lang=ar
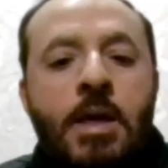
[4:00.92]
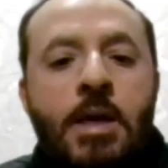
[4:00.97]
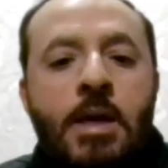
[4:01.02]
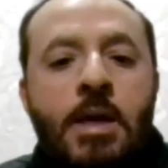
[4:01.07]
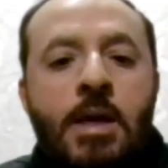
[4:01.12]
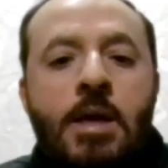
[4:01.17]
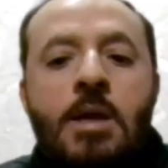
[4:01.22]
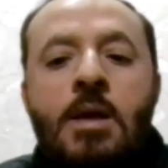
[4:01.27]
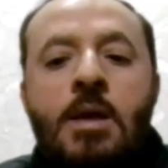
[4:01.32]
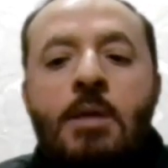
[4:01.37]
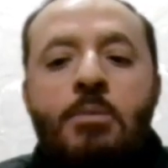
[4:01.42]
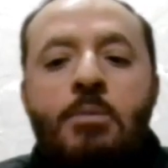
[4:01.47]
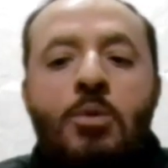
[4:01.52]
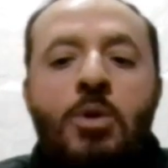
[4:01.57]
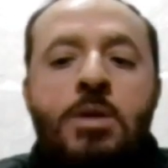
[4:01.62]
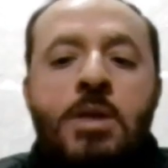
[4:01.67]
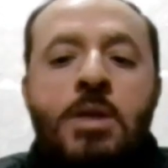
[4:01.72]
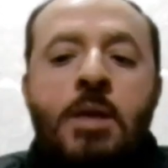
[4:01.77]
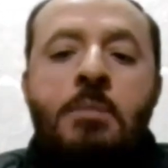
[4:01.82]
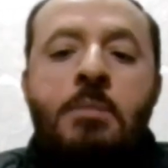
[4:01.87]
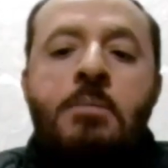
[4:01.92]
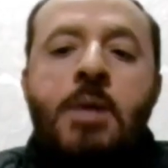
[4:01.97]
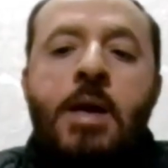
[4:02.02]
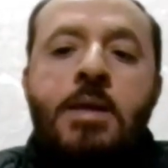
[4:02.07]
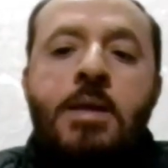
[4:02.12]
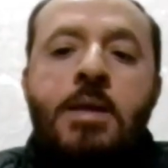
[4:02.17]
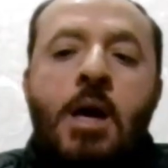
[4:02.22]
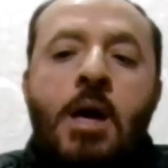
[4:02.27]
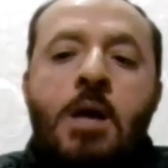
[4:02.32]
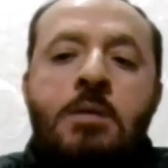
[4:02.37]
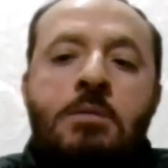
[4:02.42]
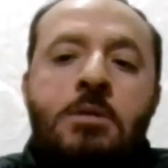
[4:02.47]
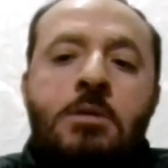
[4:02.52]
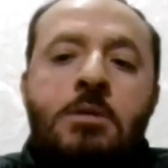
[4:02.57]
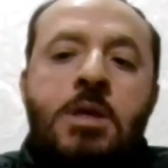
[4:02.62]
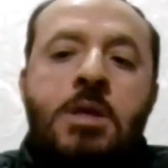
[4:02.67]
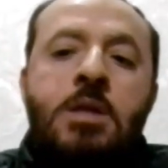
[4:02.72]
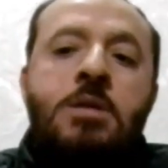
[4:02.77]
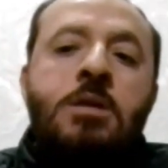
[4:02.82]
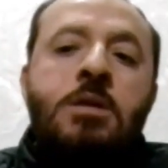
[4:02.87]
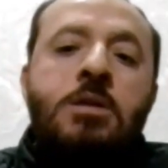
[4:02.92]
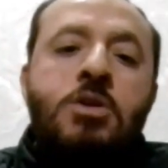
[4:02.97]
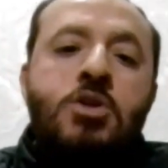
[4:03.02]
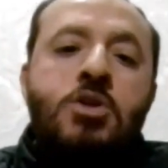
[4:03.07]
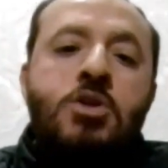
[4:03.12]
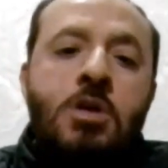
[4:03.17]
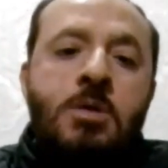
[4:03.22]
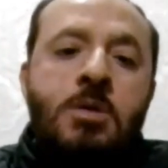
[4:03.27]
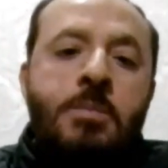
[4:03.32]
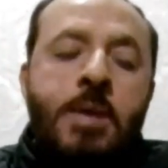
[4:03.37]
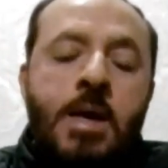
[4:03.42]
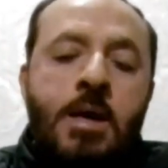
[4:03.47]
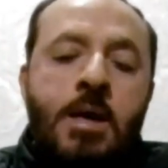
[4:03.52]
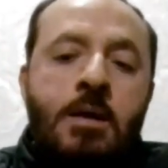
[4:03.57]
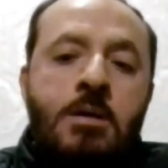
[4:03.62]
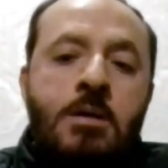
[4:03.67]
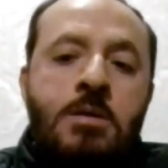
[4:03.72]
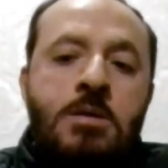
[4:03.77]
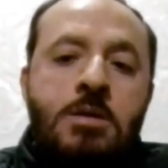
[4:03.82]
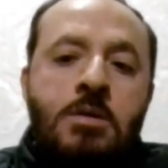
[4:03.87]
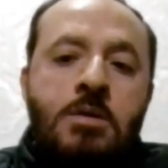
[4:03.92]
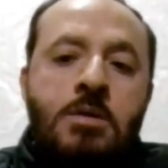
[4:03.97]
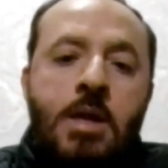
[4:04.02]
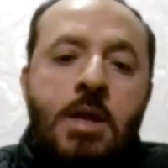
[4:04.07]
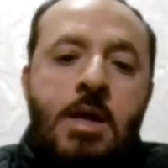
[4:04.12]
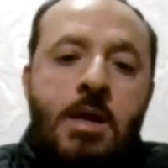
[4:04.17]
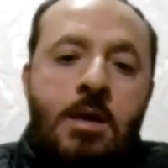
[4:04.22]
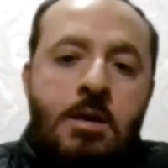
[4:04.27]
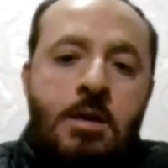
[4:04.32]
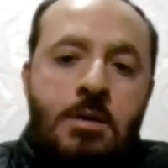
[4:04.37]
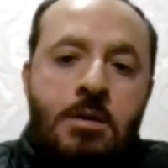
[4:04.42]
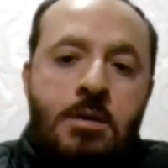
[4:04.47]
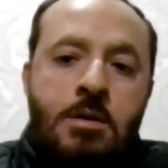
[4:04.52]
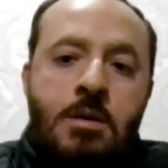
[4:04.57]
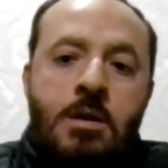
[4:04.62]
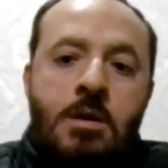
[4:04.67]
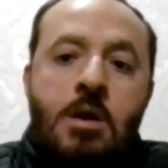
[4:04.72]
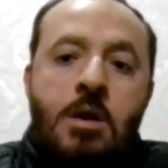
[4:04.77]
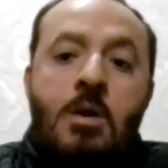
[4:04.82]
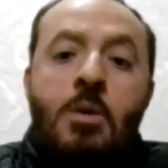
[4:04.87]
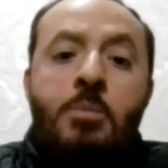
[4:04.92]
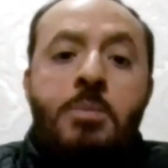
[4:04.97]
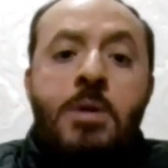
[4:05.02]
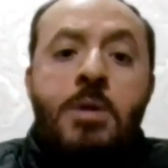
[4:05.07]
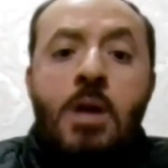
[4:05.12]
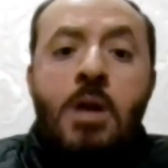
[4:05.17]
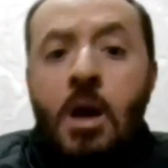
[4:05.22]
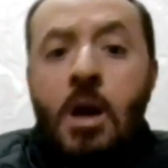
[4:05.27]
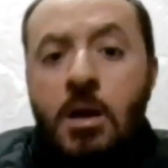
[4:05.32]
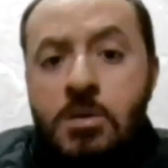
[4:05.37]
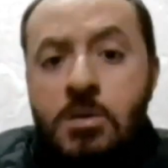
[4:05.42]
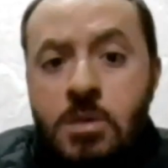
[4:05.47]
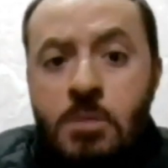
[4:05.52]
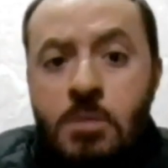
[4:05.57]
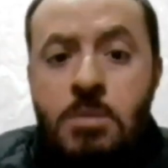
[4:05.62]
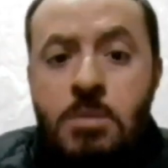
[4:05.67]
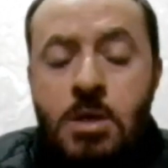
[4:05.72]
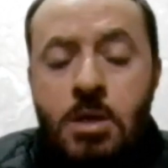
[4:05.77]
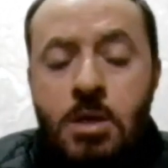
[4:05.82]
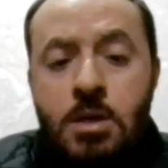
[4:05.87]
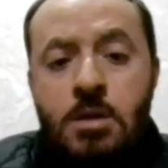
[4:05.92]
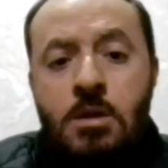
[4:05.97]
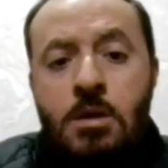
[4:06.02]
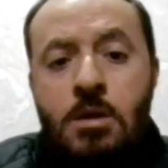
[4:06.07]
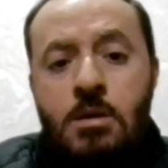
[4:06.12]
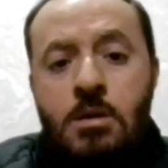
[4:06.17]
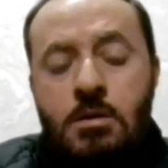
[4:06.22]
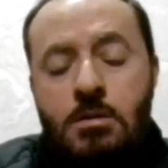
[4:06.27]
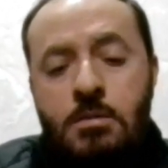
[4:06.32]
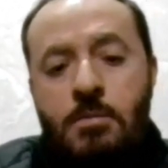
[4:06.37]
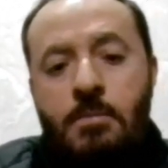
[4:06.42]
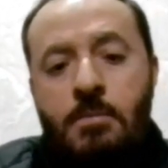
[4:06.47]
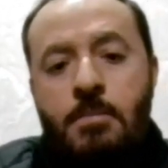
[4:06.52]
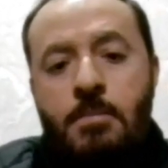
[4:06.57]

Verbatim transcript: وتعالى مهتم انا حطيت حته اشاربه على راسي ولا لا ربنا اعظم من كده